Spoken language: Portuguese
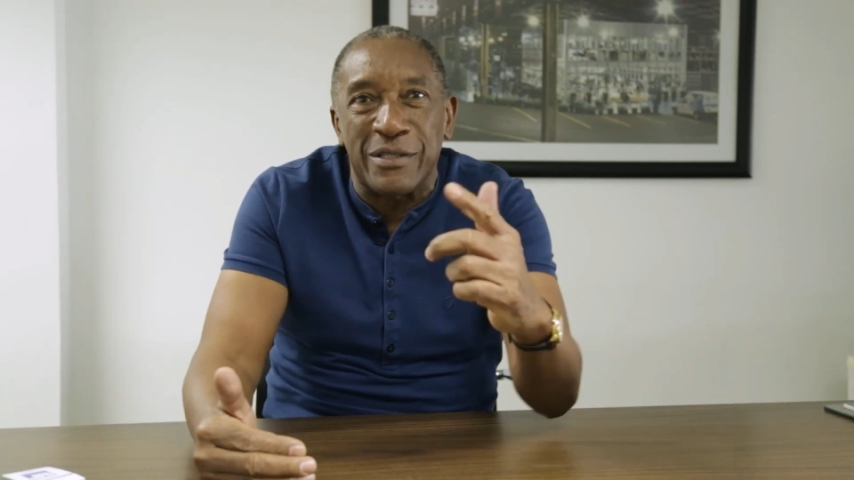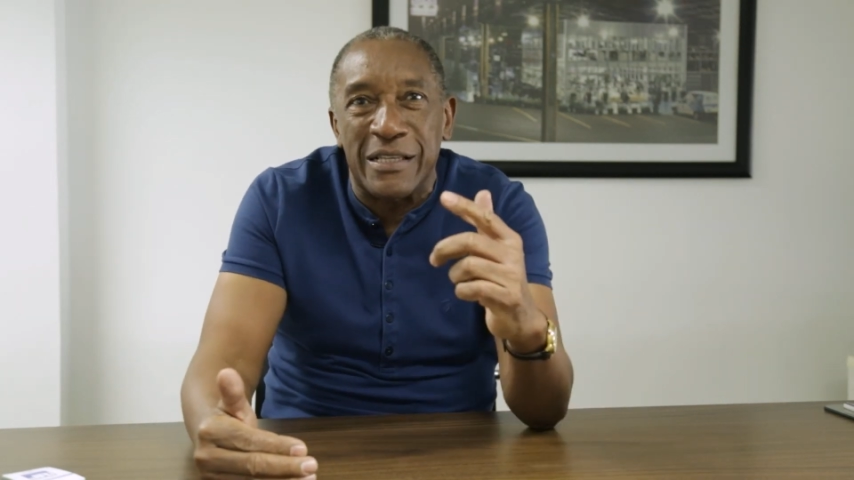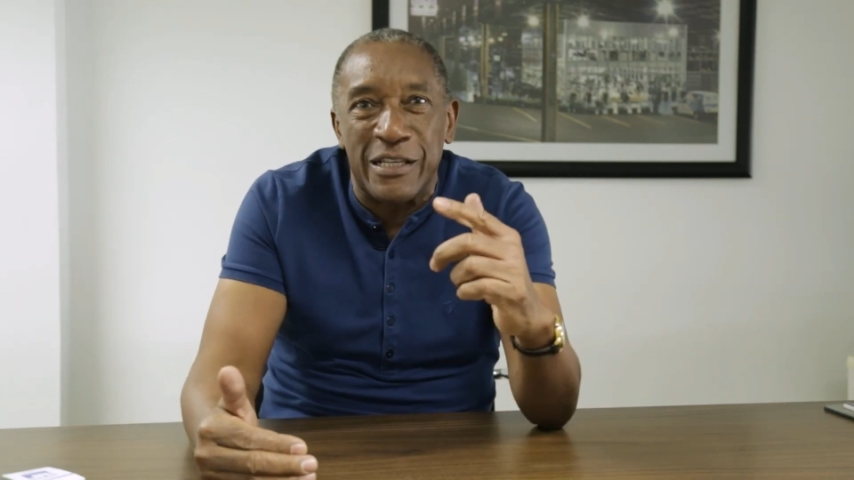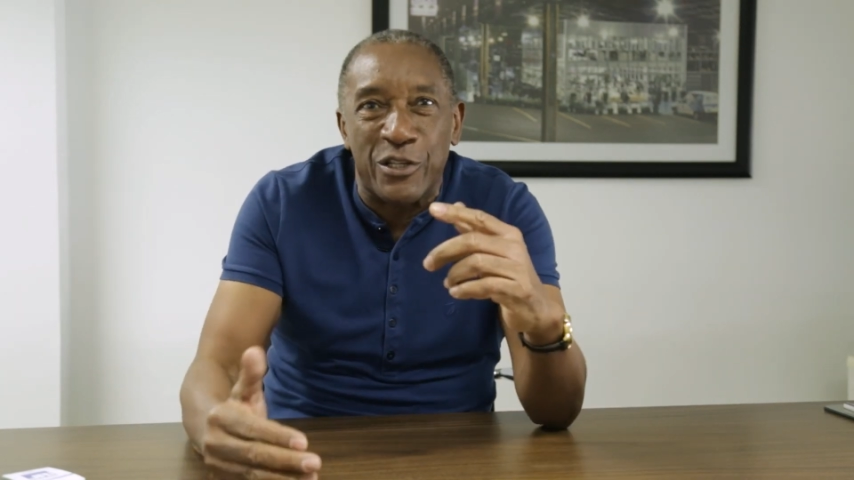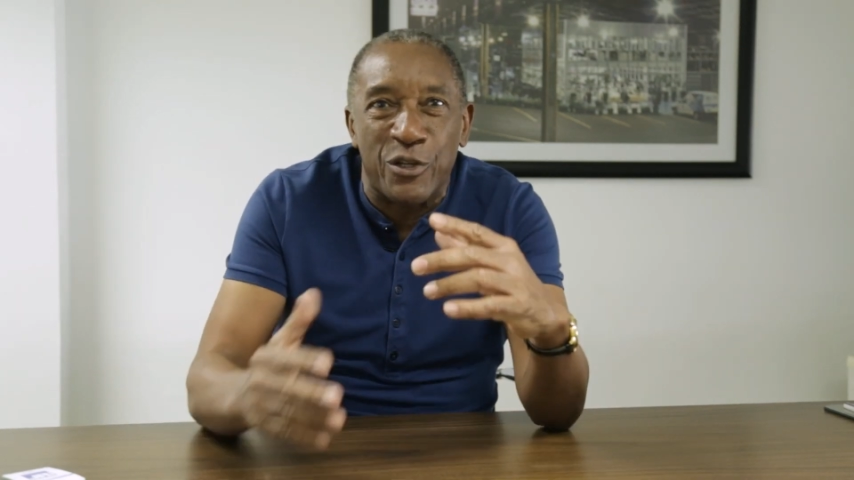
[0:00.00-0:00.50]

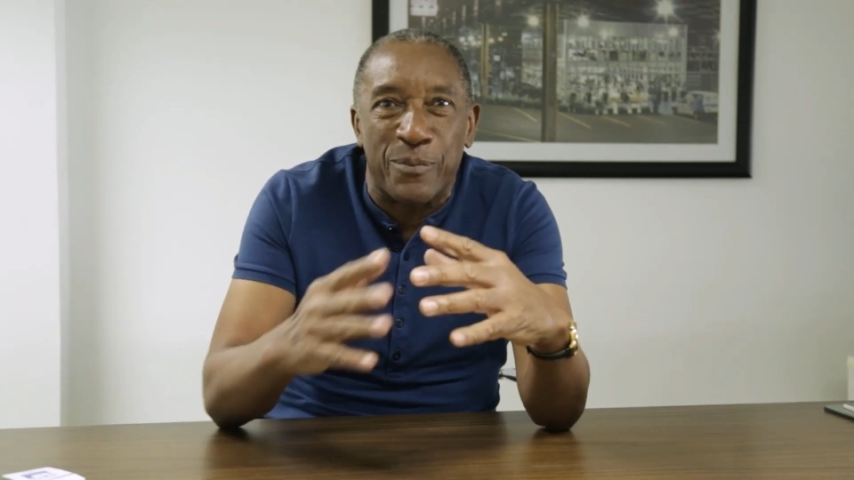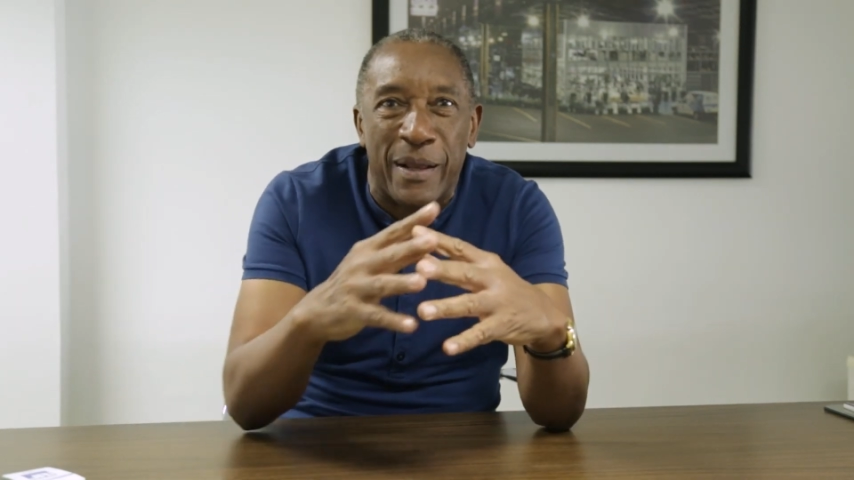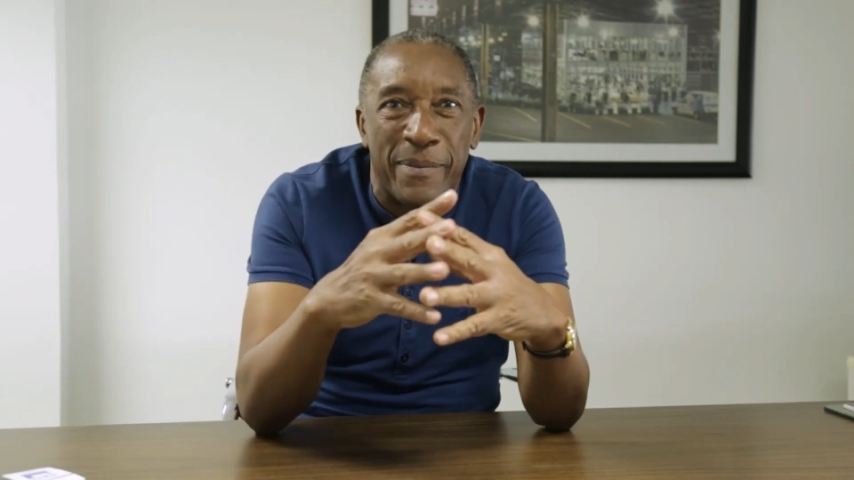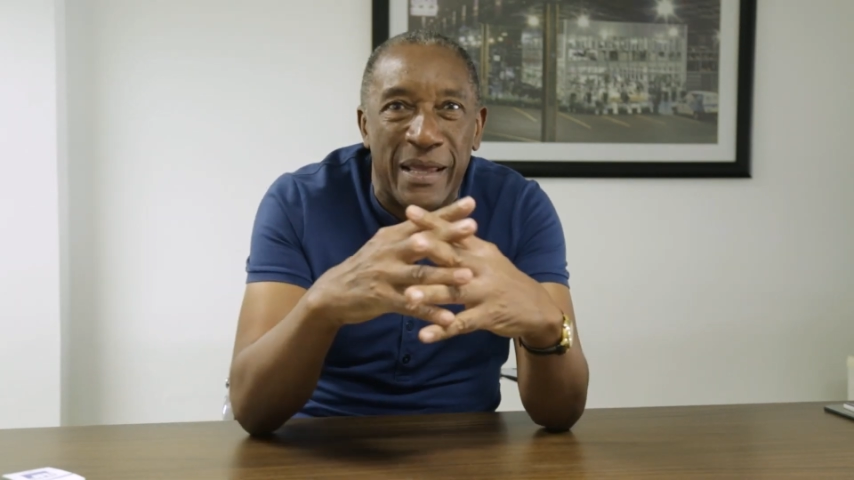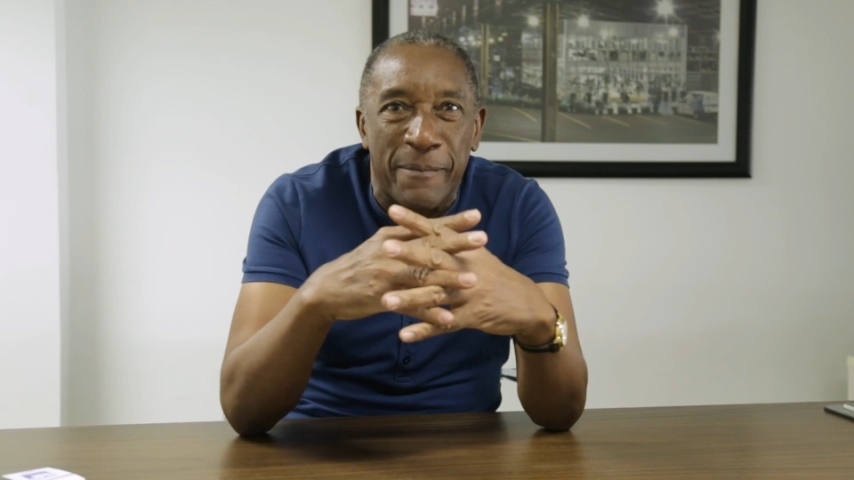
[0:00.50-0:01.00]
desistir
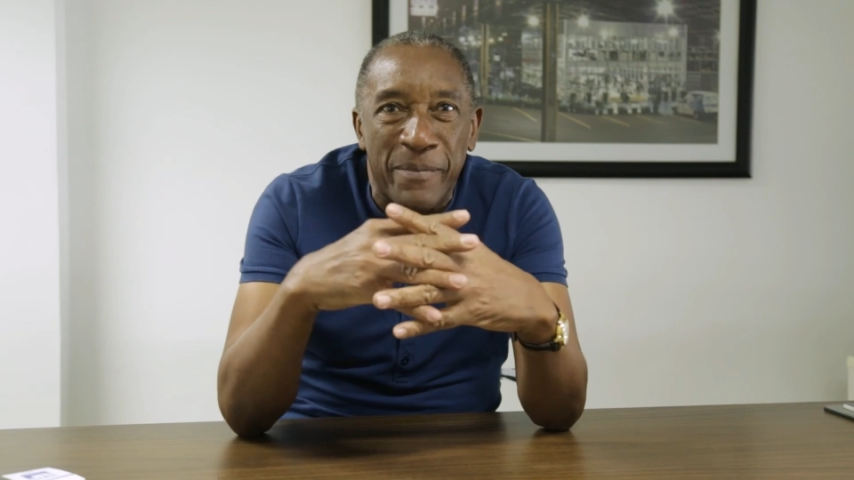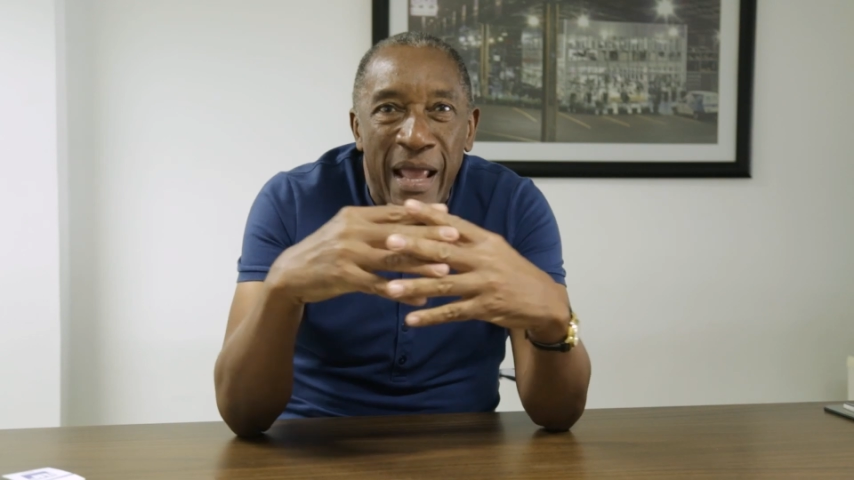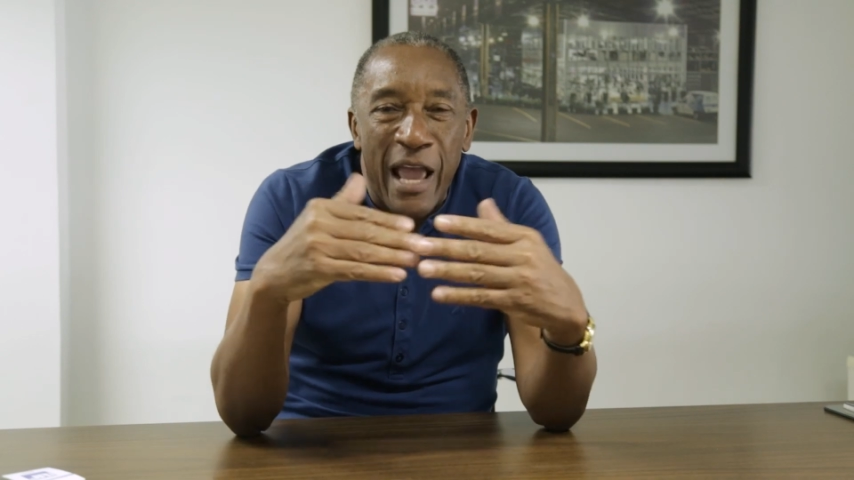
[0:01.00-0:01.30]
para mim